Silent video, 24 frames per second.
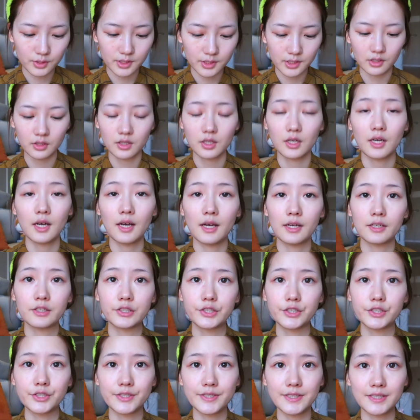先呢，还
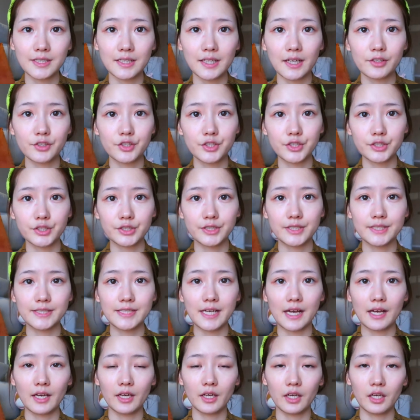是先来遮一
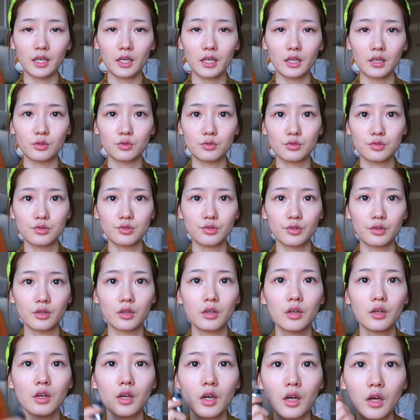下黑眼圈。
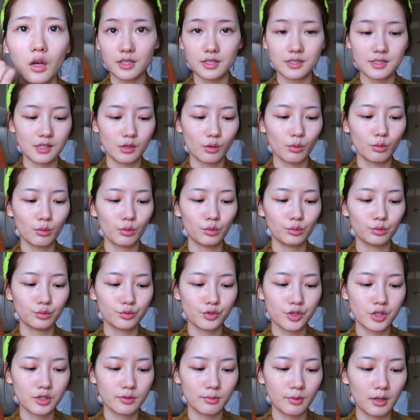以前我录
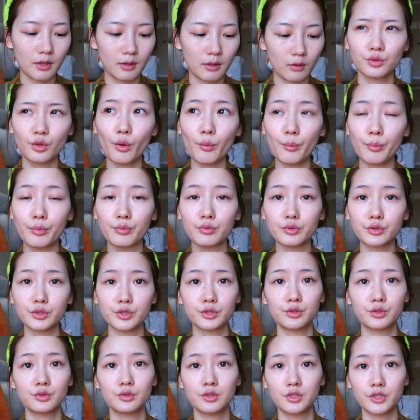视频都不
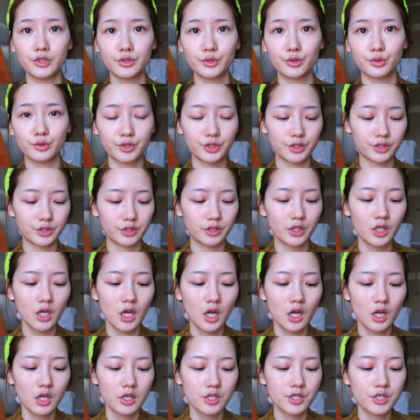是就是
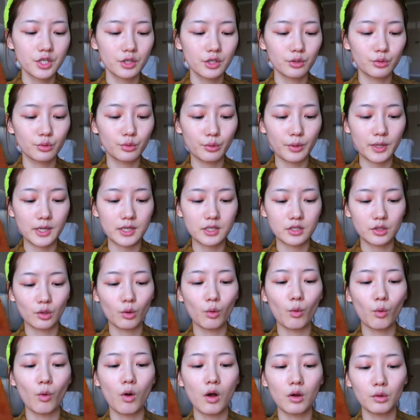正对着
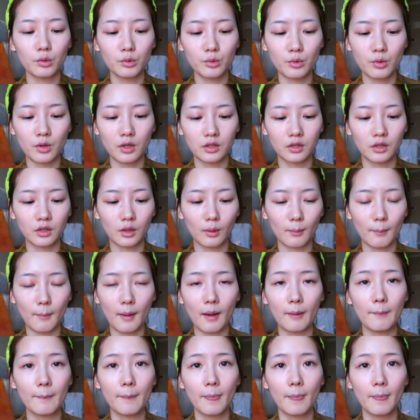光源的嘛。